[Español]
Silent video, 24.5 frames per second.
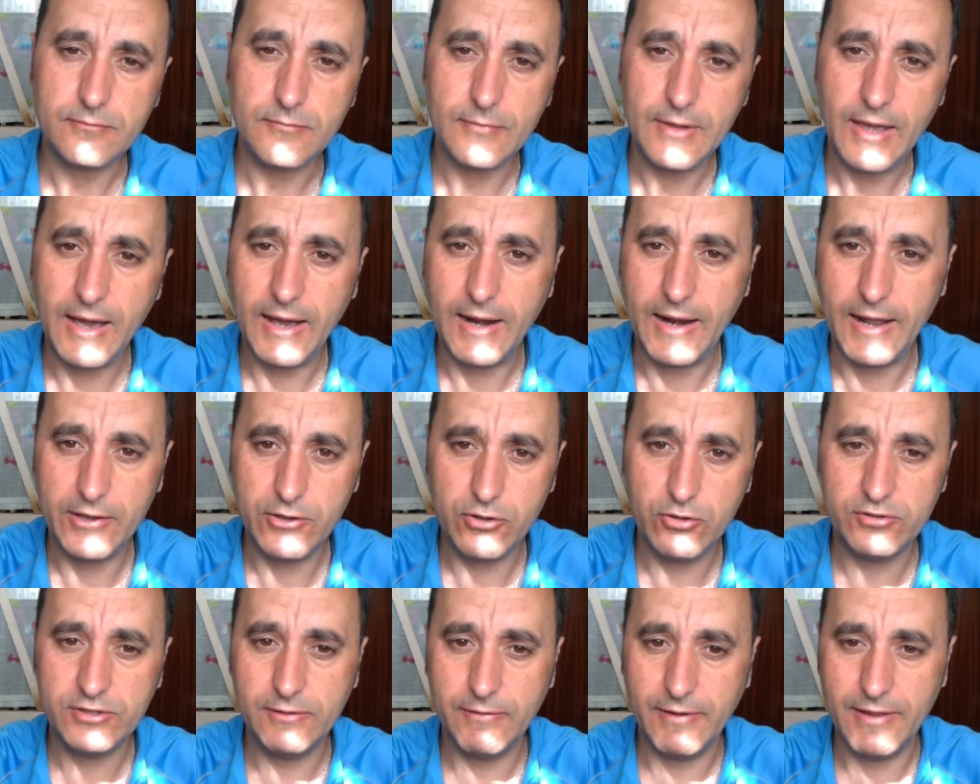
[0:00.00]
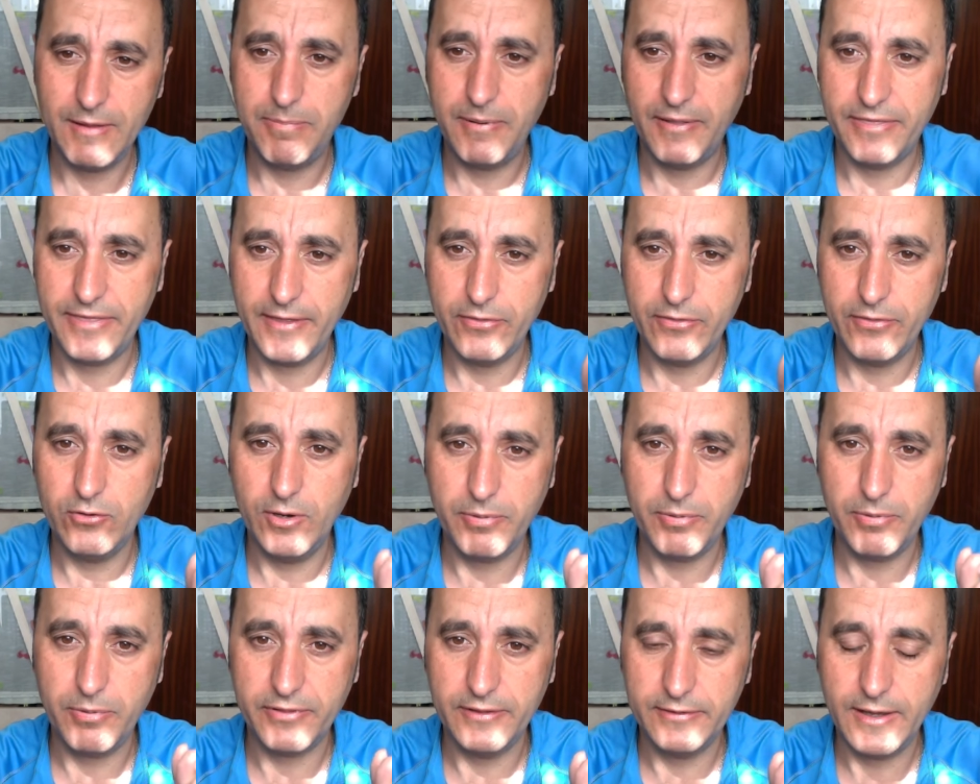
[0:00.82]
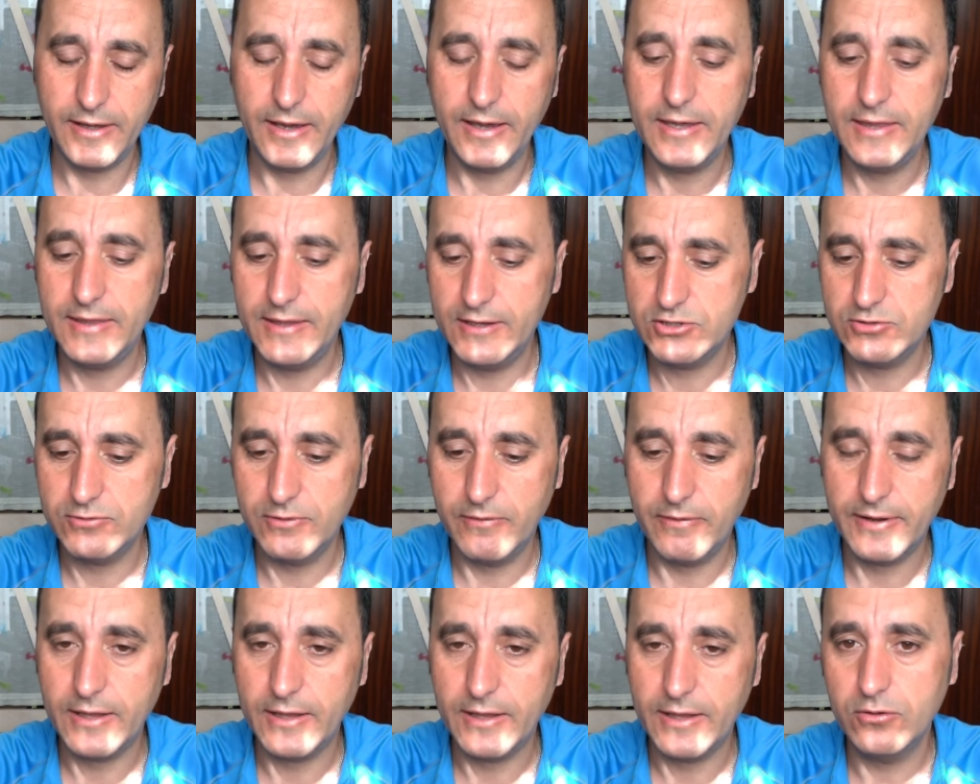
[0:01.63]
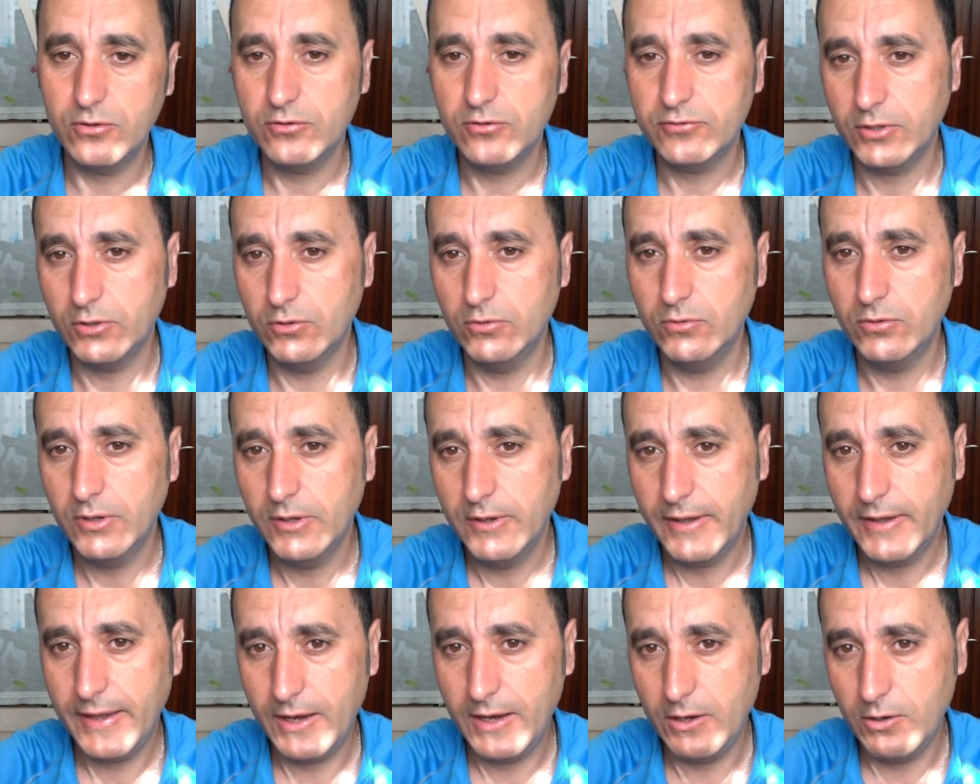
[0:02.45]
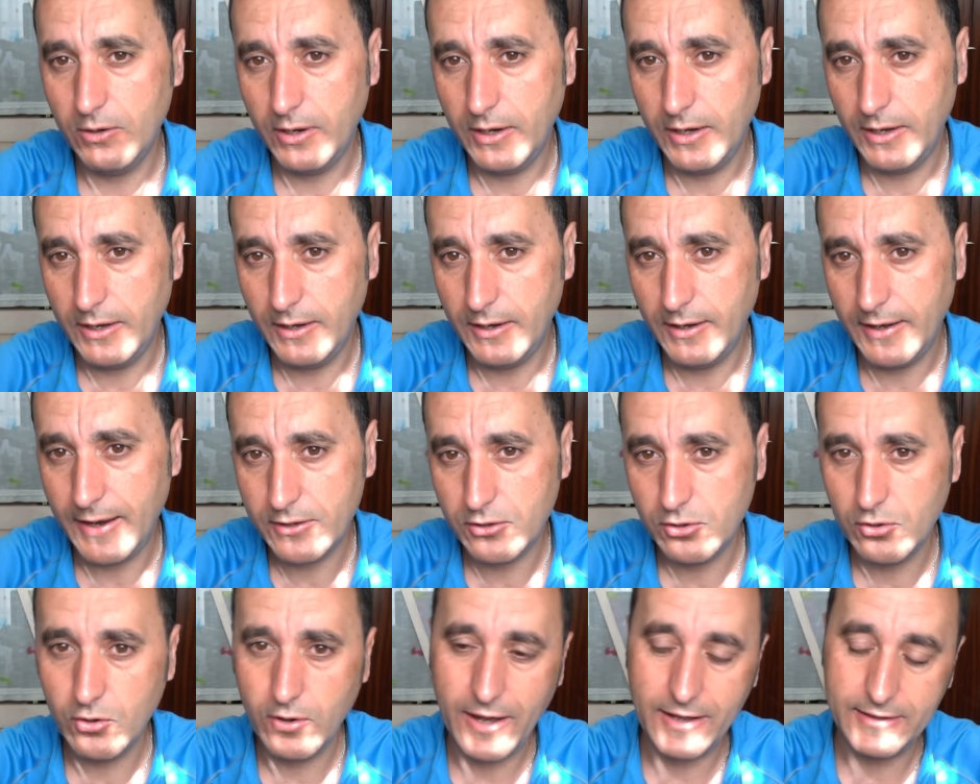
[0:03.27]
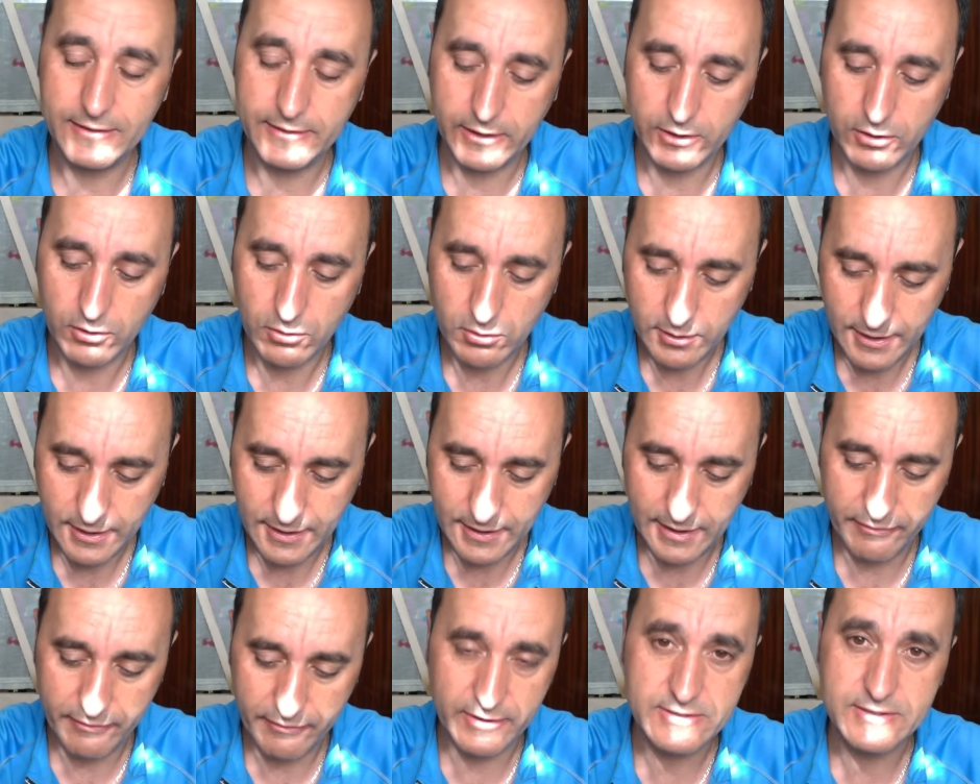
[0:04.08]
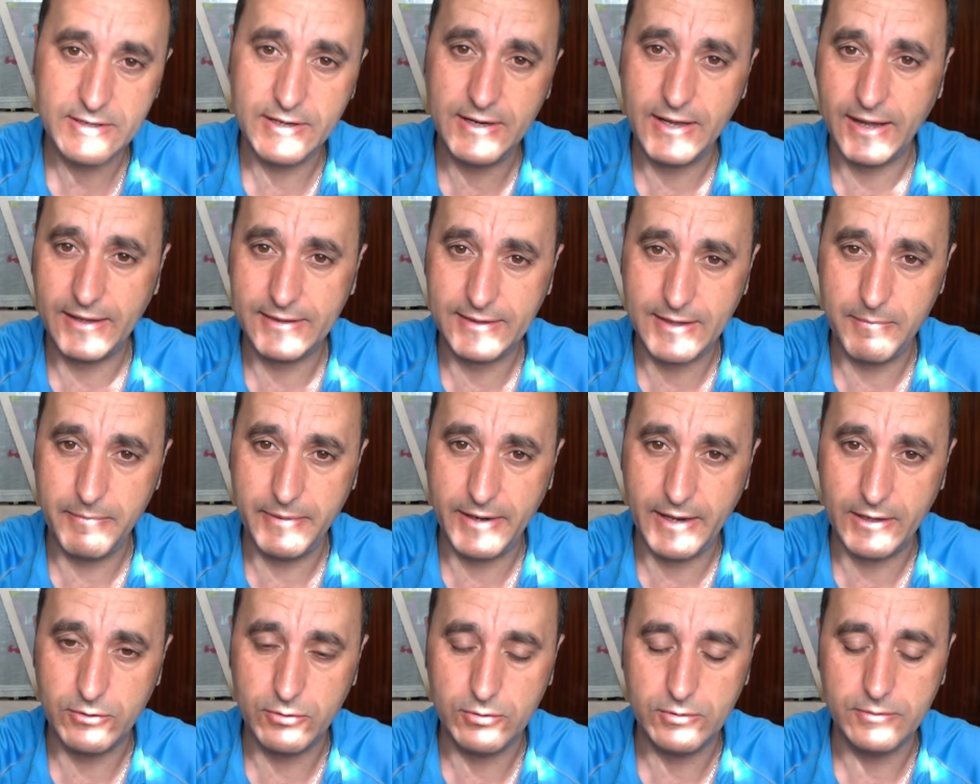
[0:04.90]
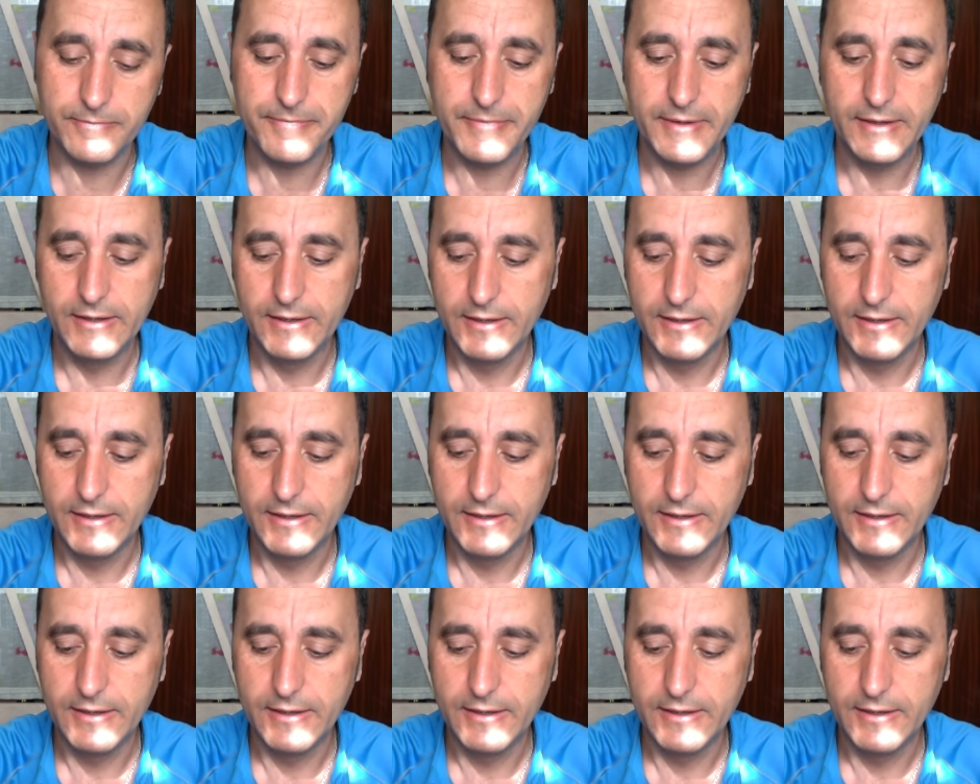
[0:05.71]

Al año se va desplazando el porcentaje y de hecho va variando según el año anterior a la fecha en la que estás mirando.